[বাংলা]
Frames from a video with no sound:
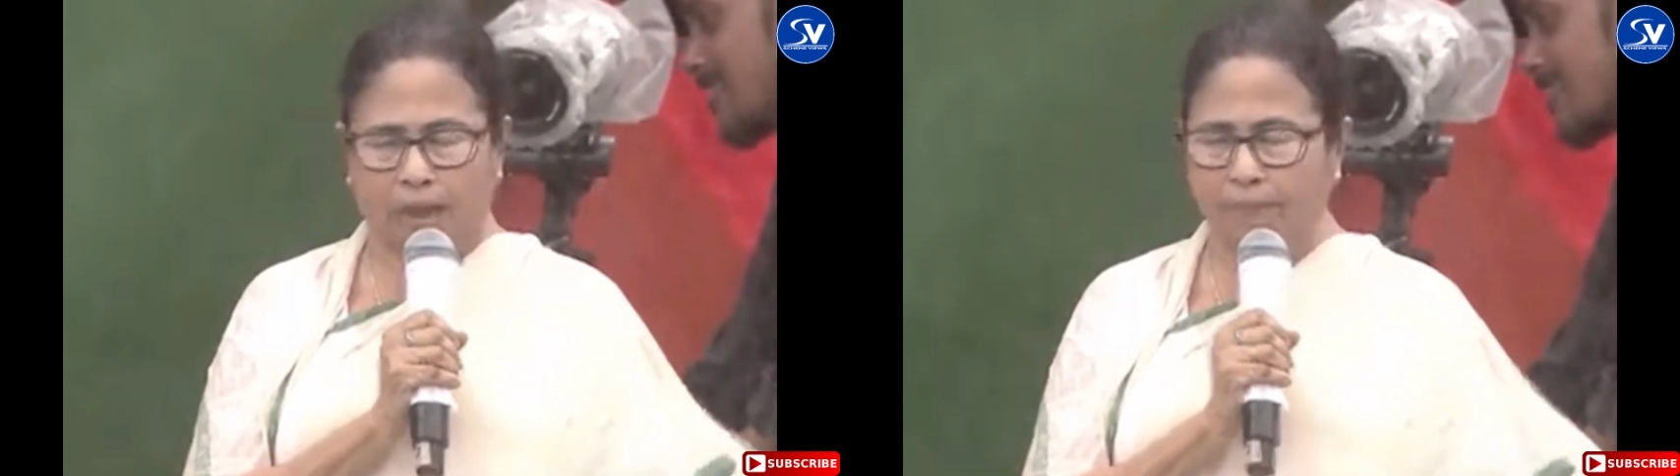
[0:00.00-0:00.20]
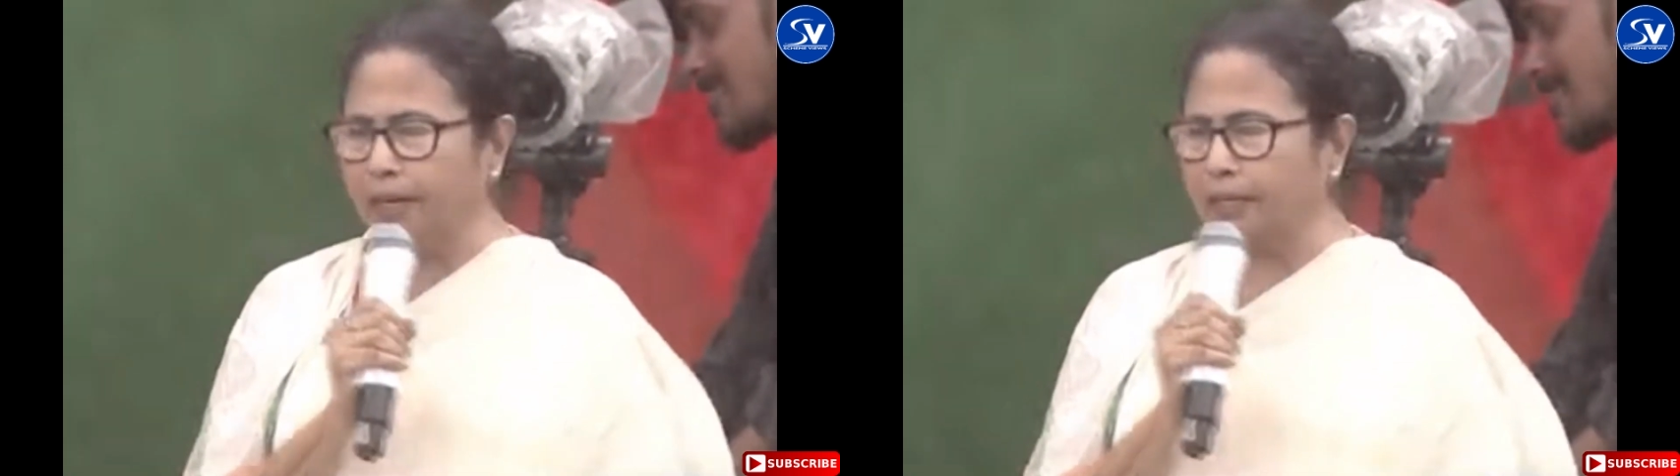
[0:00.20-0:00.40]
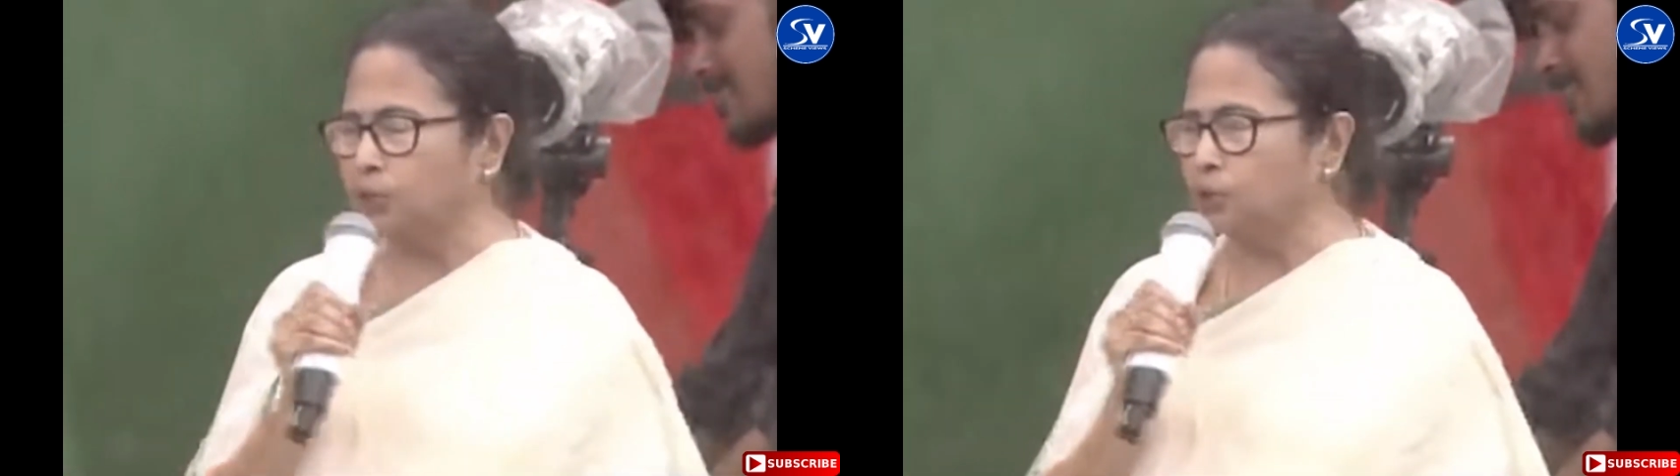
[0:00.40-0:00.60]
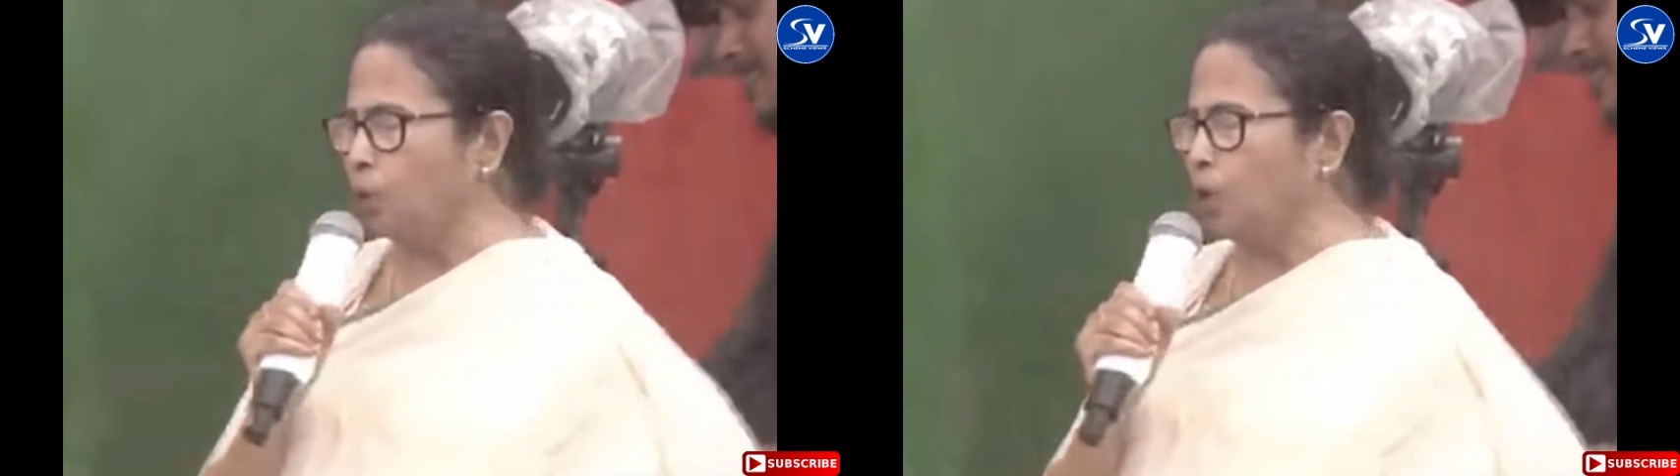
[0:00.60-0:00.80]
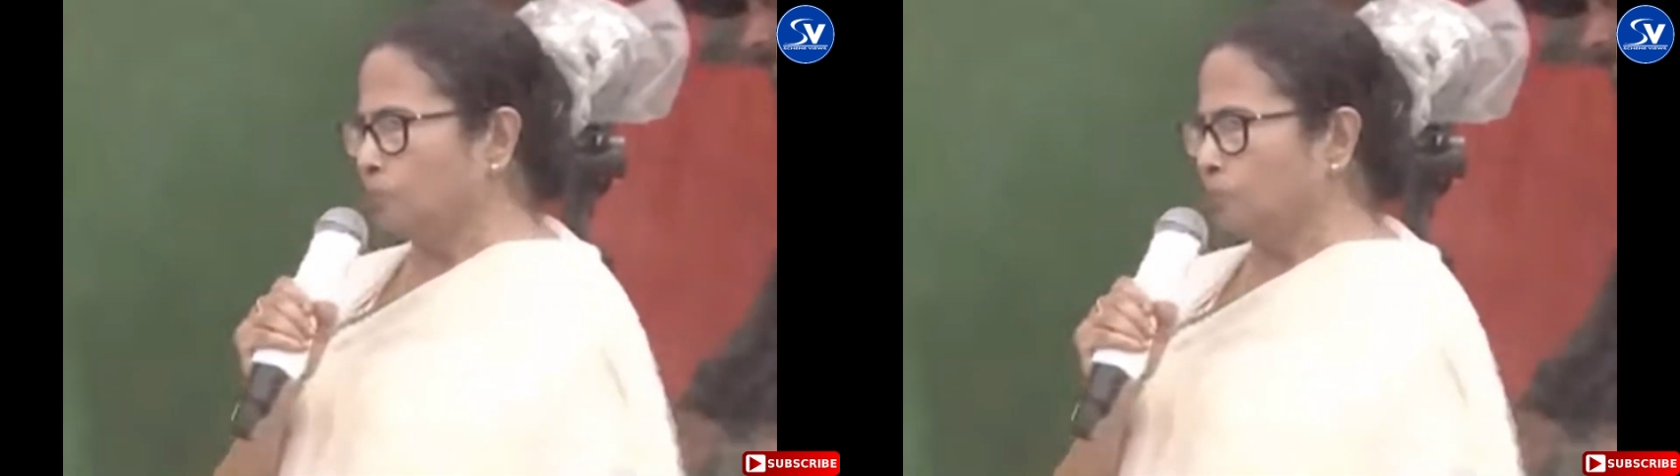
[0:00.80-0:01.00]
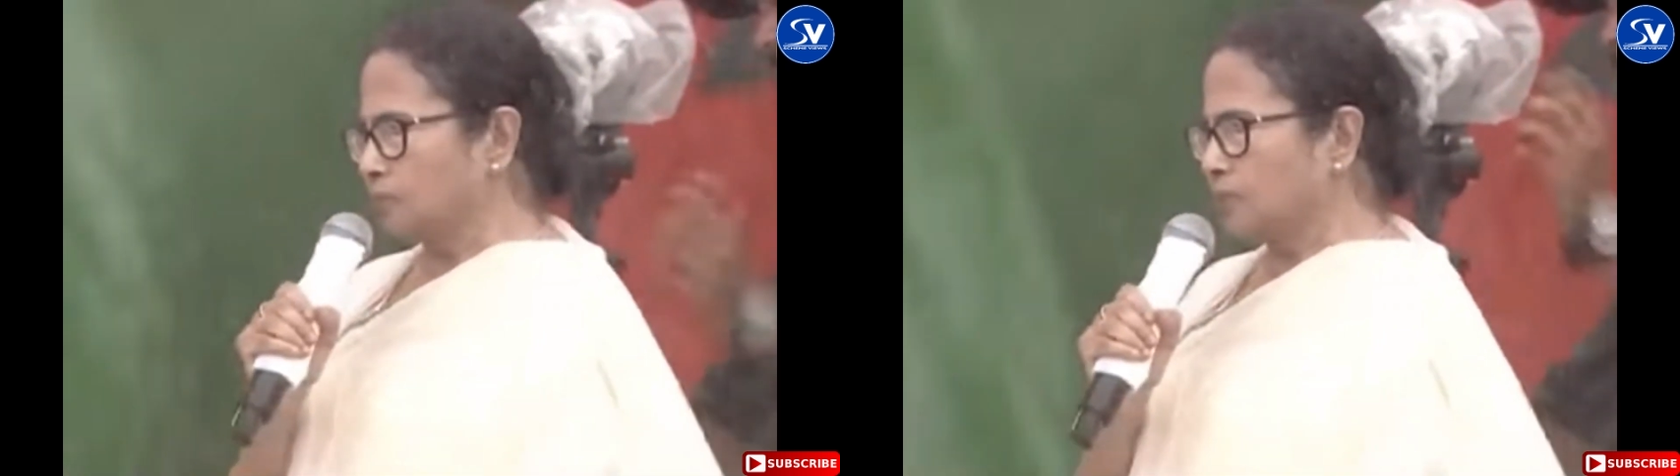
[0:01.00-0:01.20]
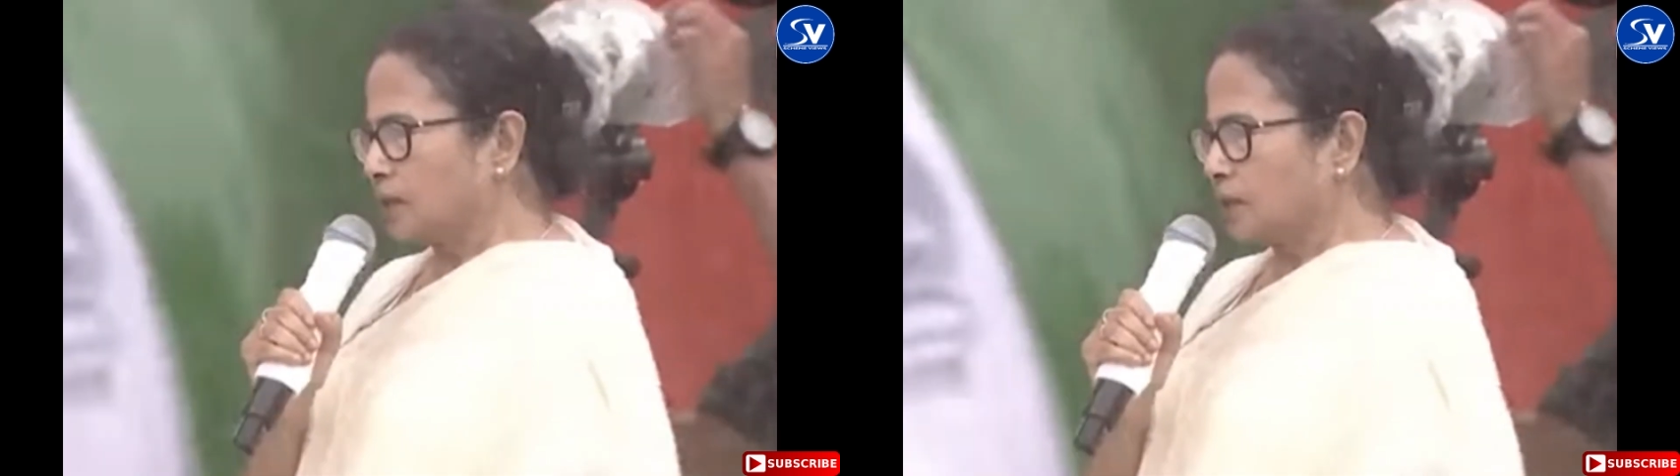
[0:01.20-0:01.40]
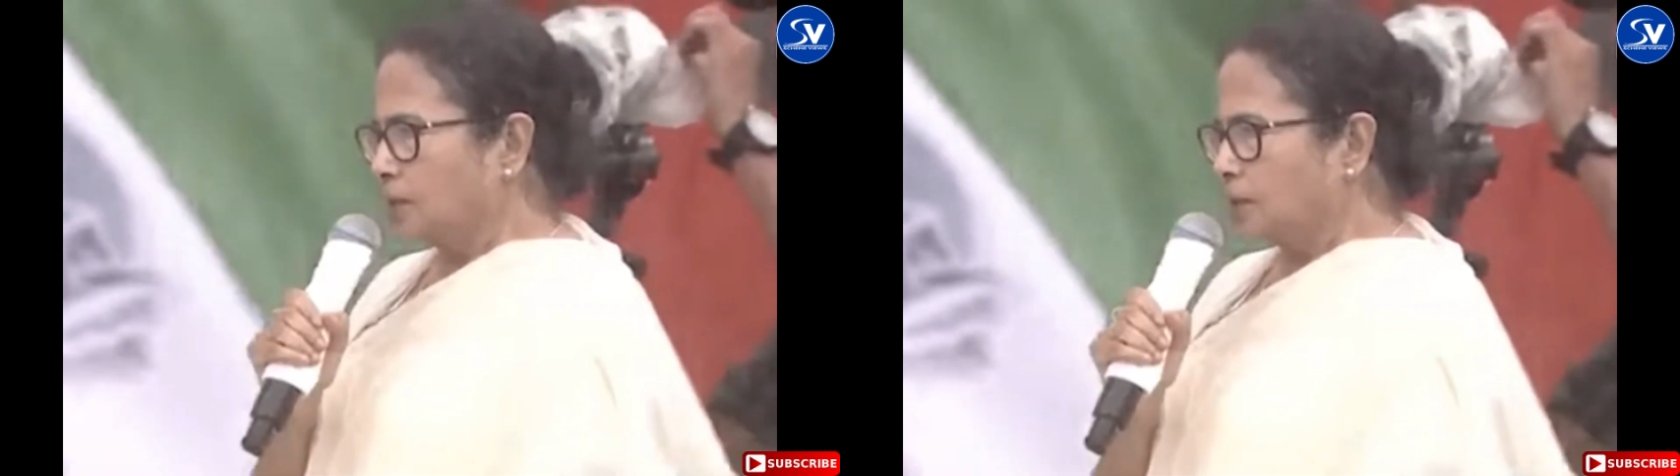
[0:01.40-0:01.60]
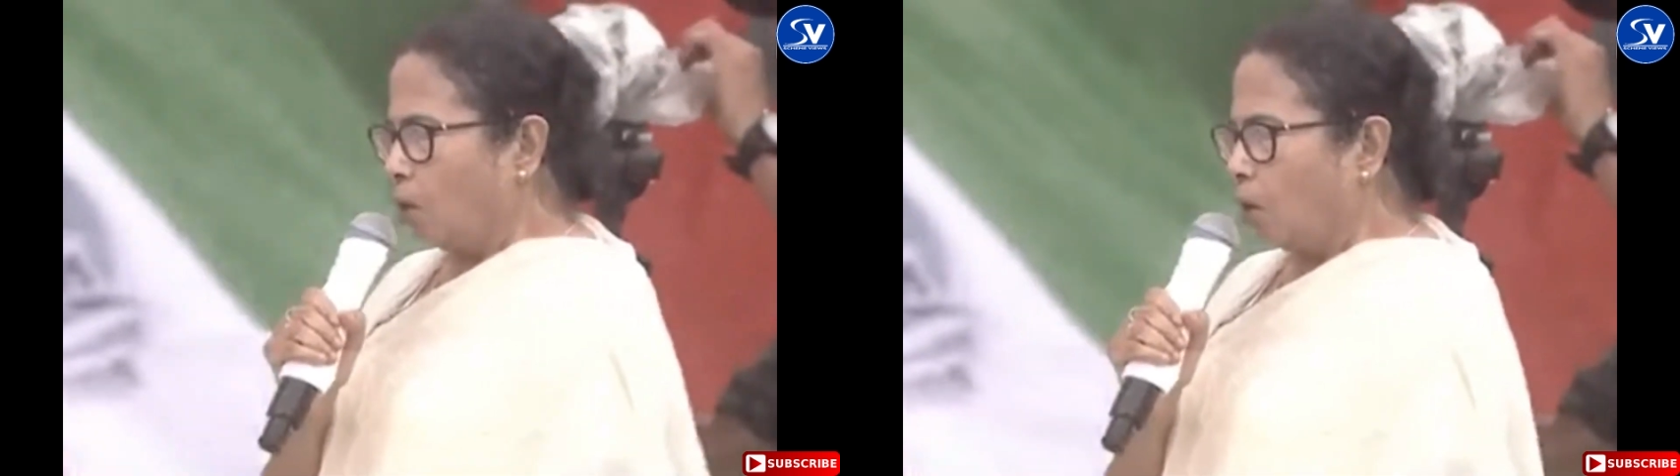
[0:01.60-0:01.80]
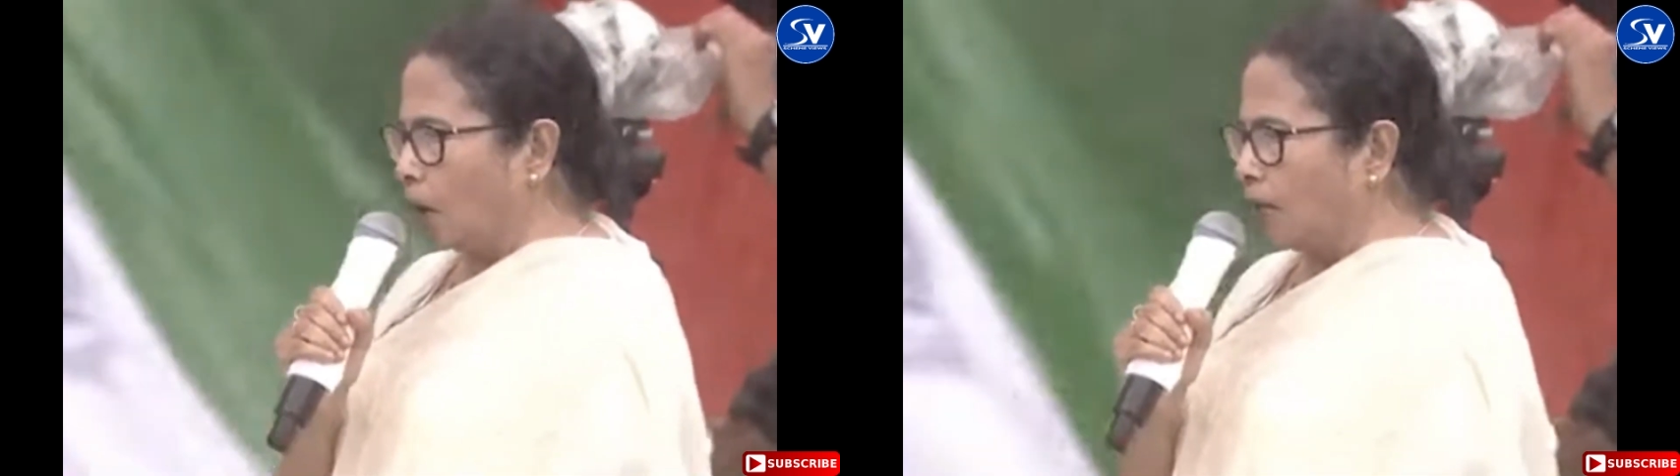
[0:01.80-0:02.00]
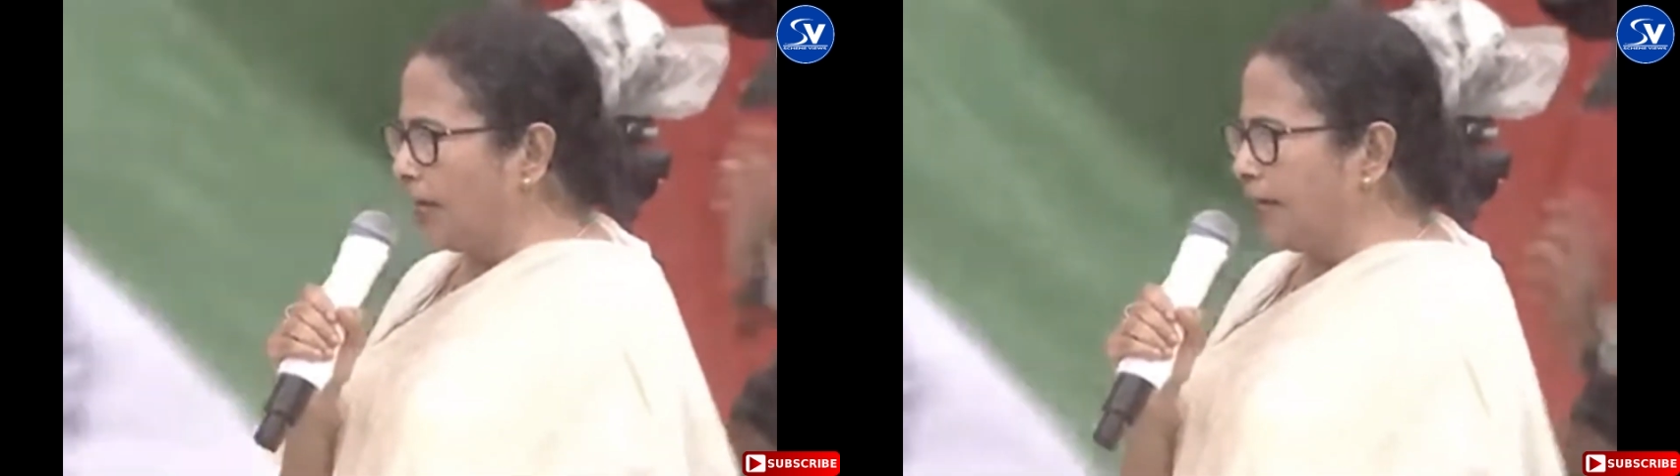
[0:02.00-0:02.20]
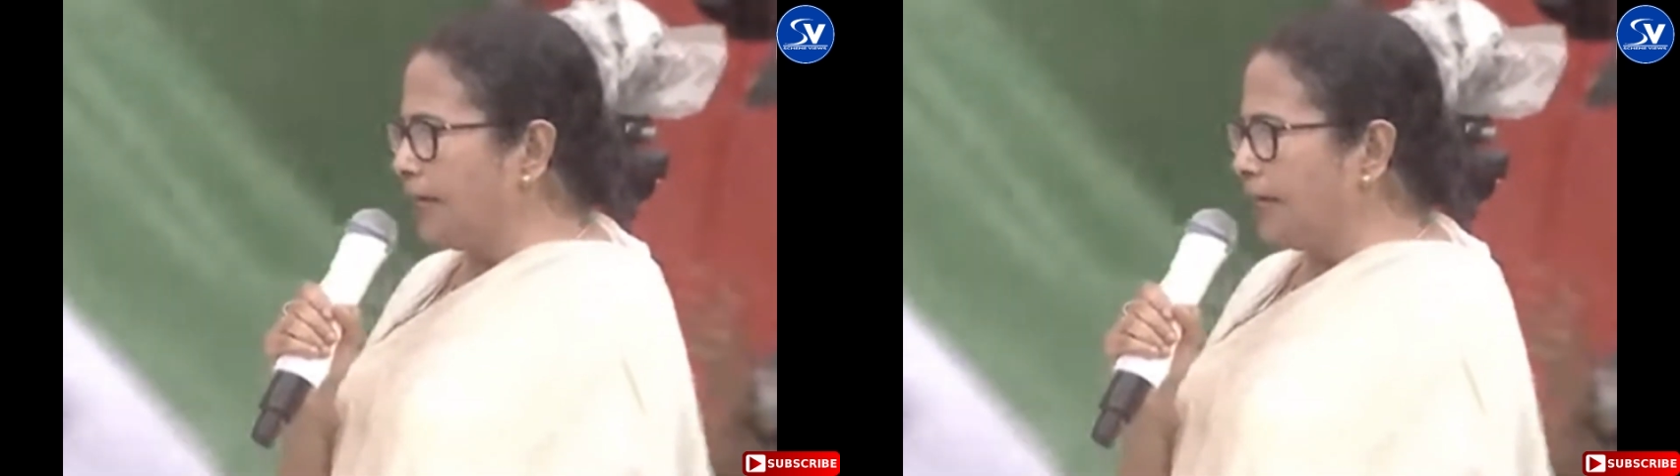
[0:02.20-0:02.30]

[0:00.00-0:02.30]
আমরা কিন্তু অলরেডি